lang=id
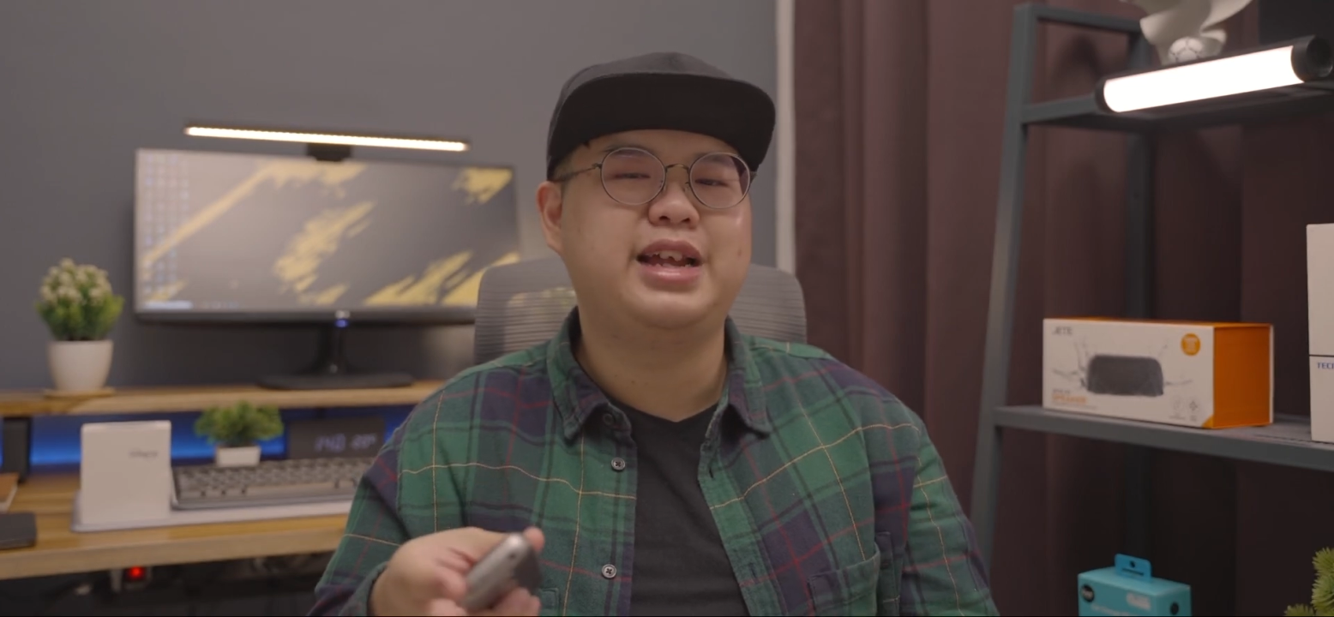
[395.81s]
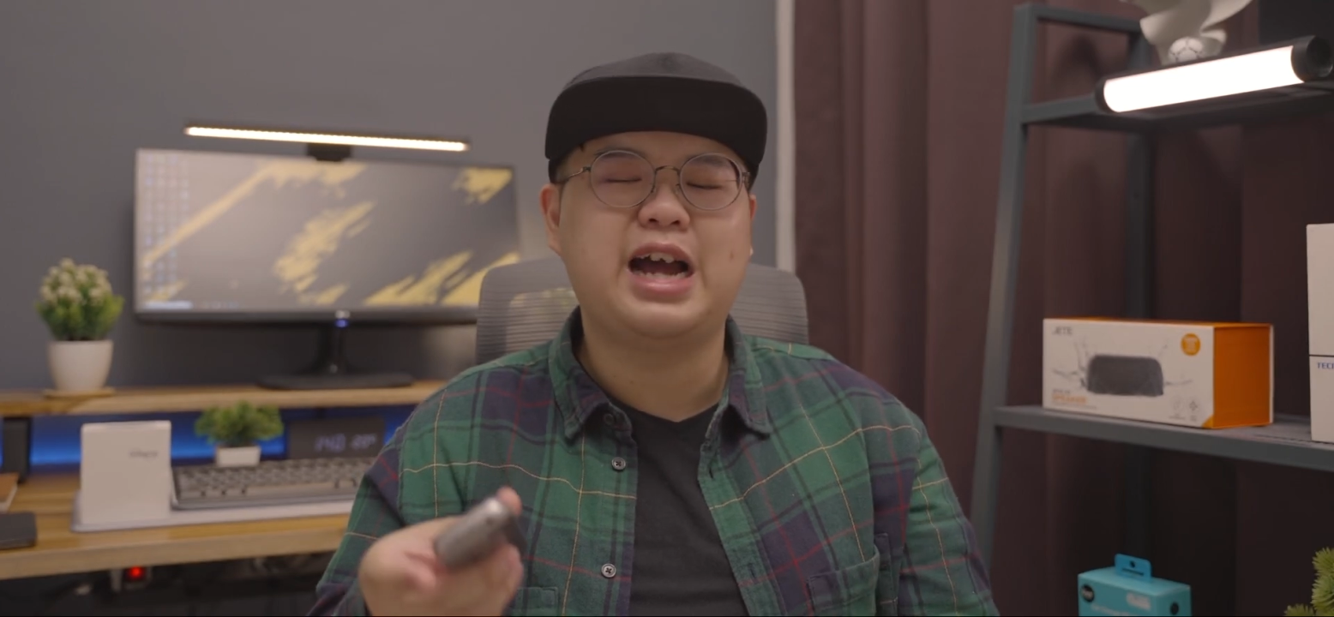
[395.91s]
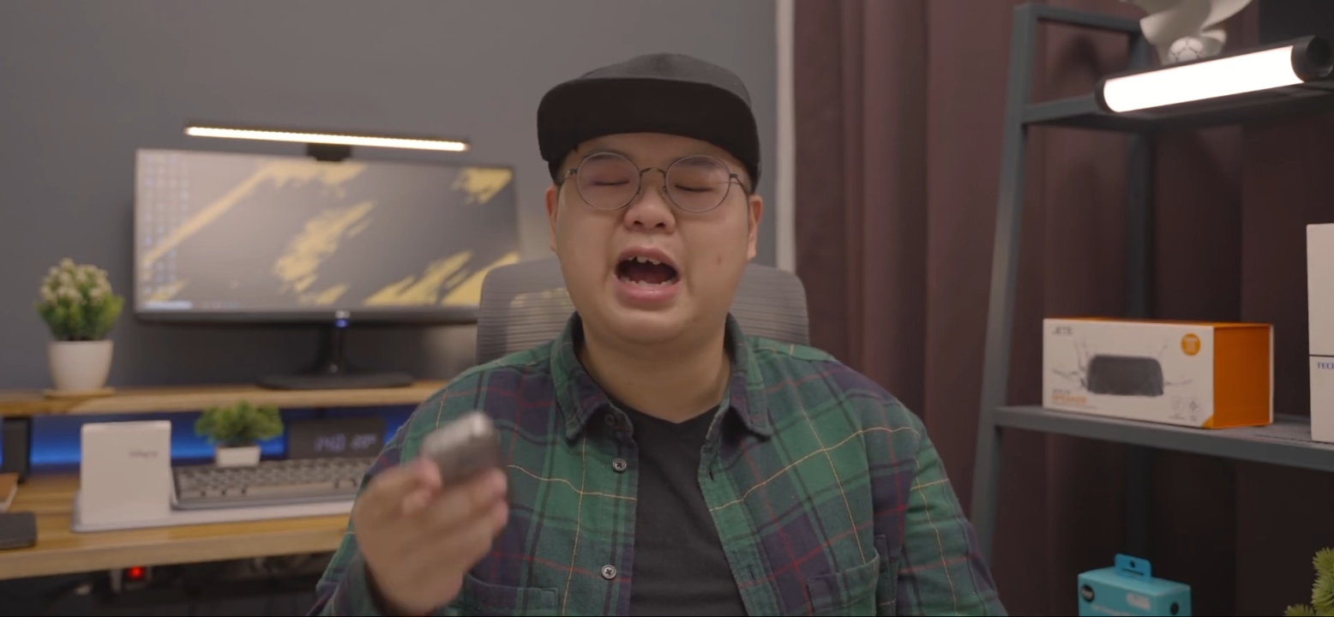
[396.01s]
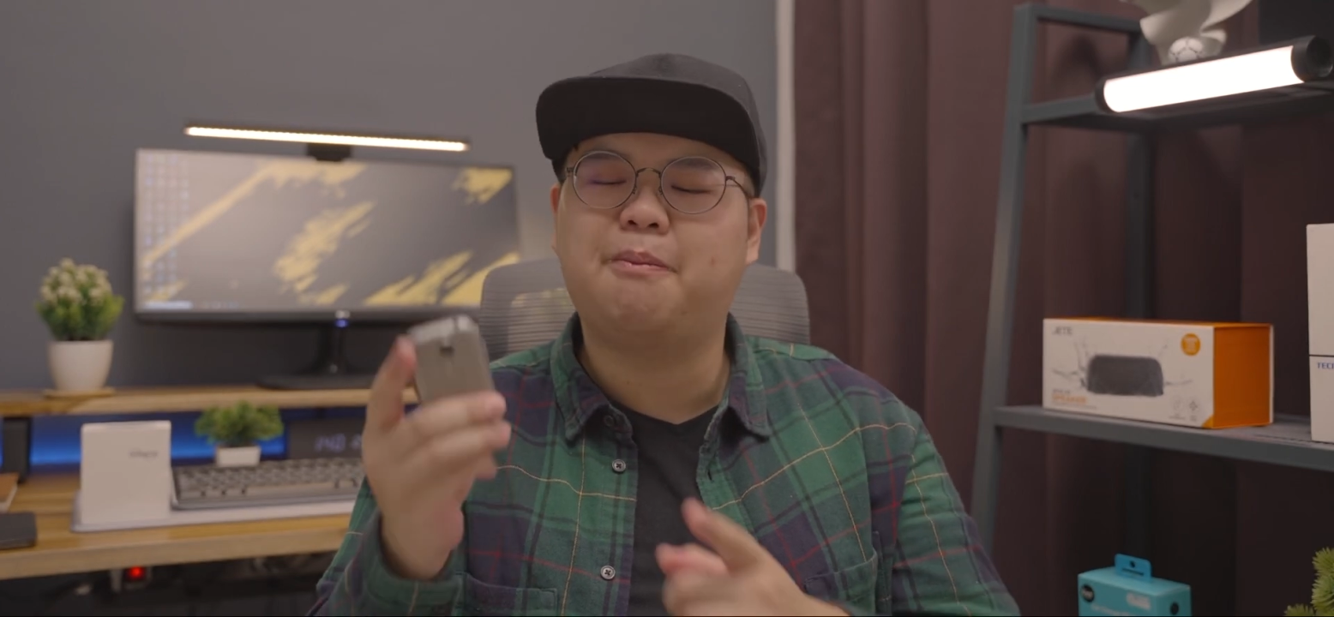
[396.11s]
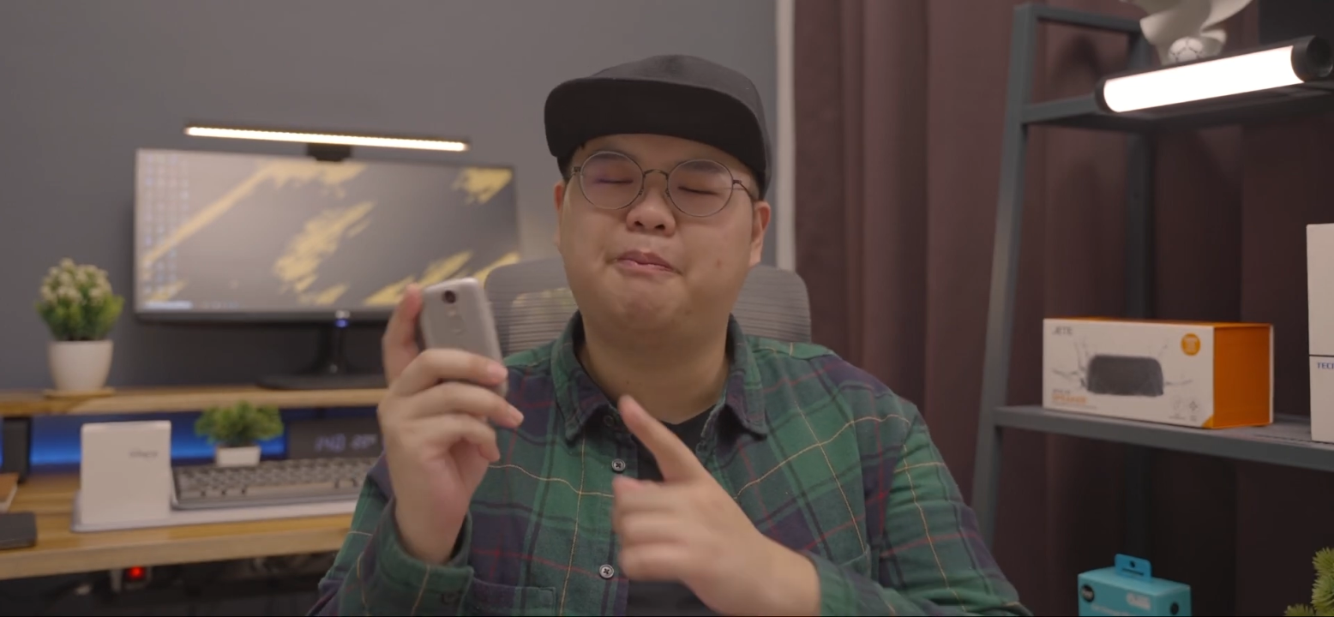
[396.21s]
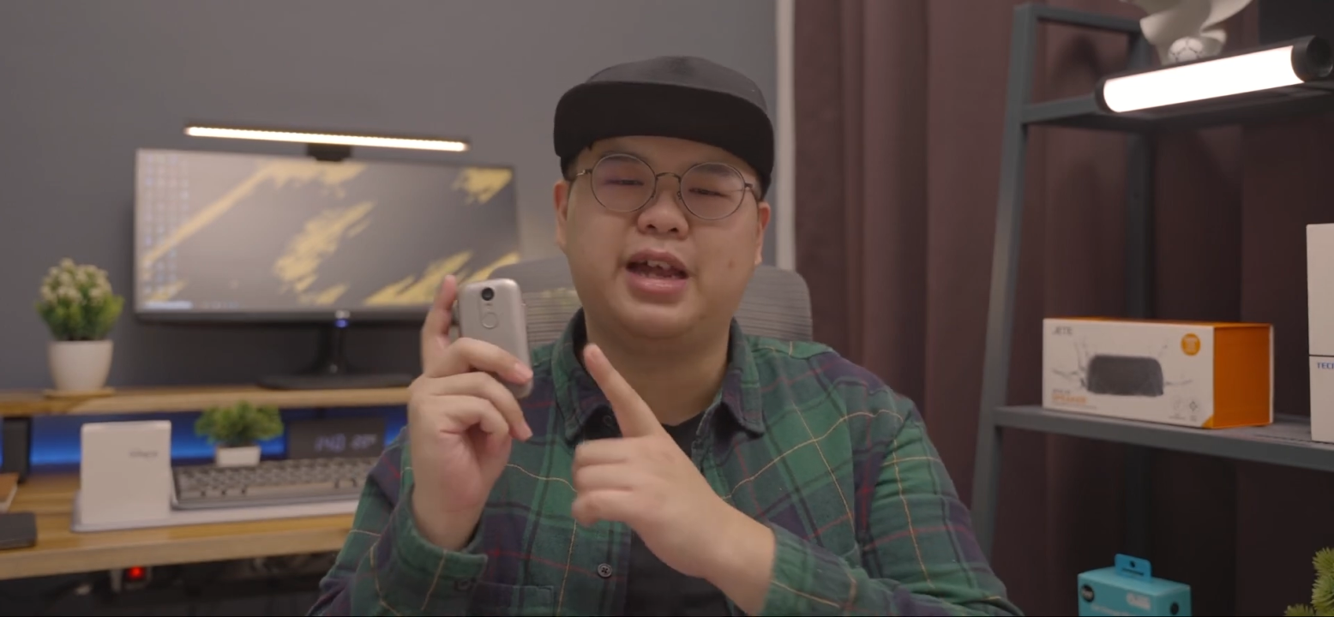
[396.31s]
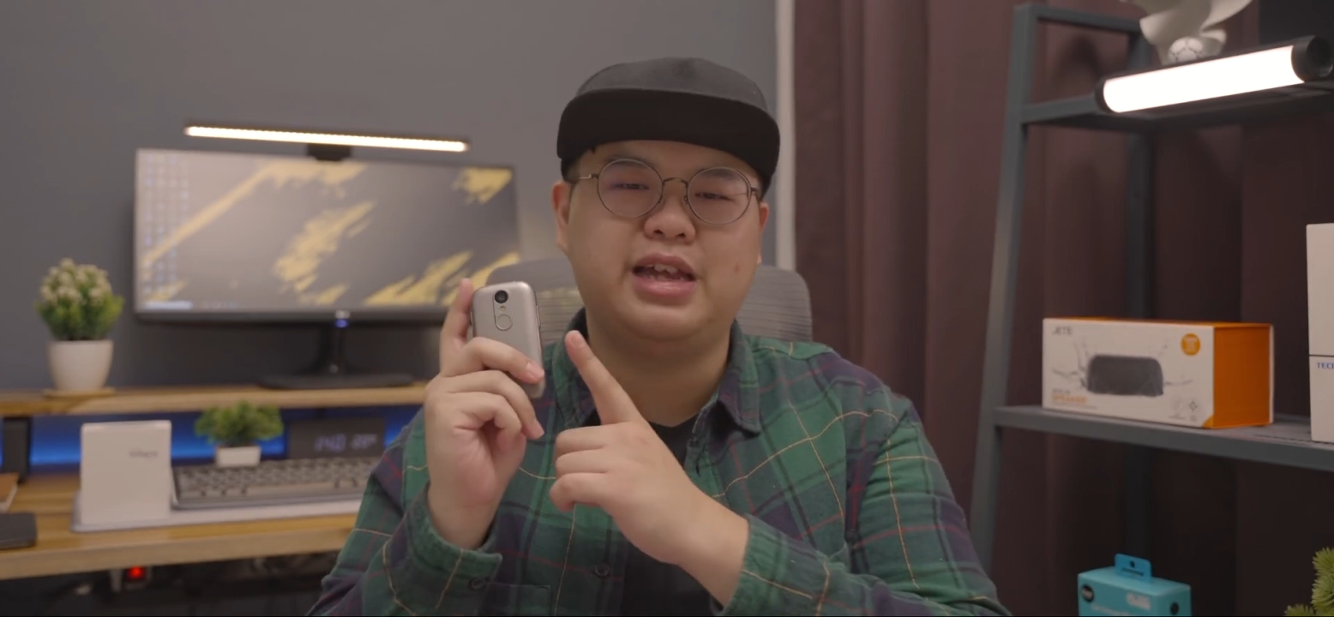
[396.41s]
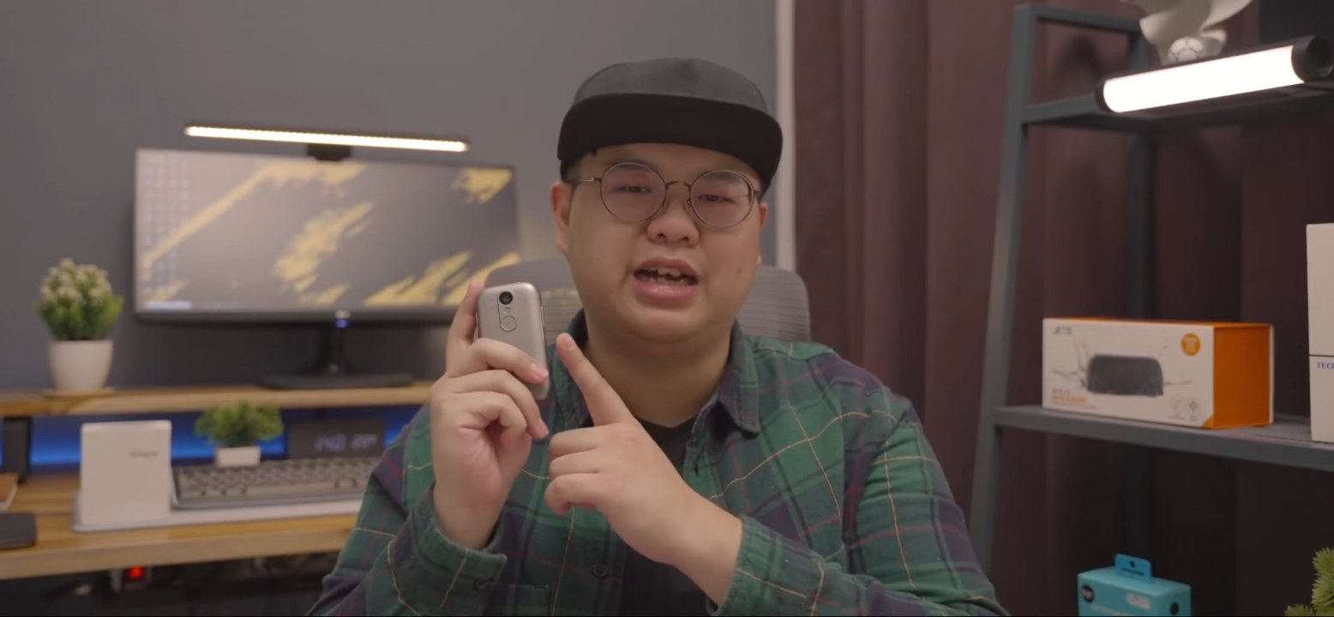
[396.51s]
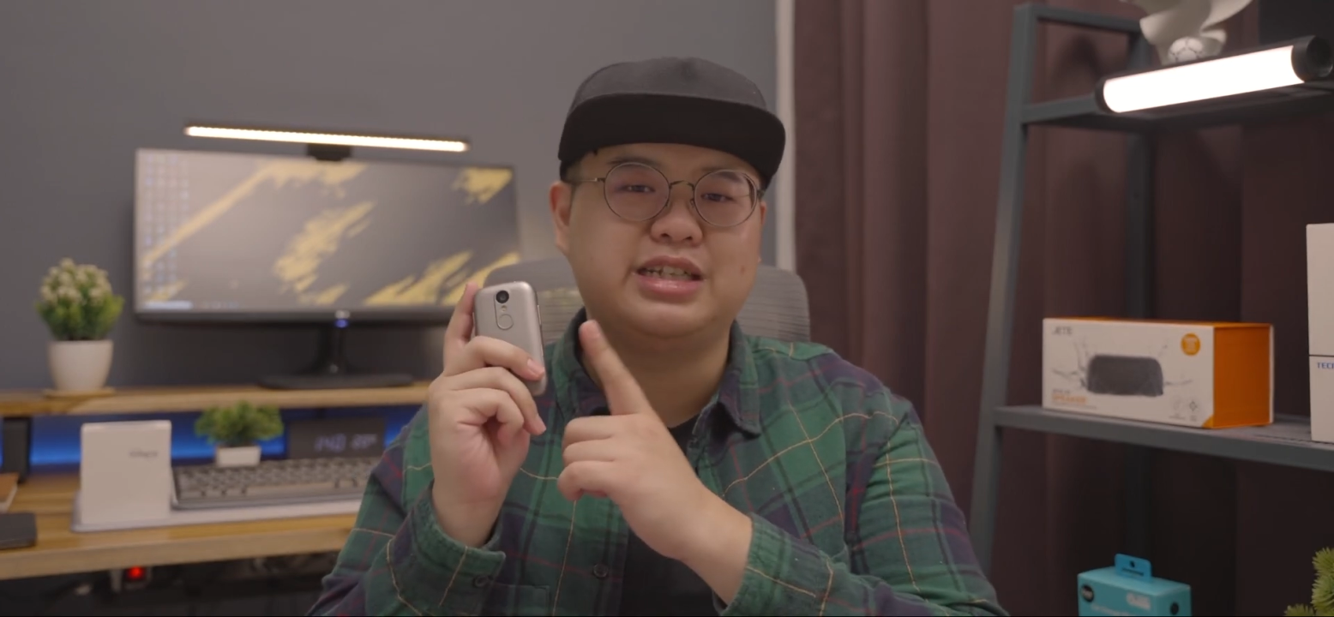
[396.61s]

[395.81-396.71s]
di HP yang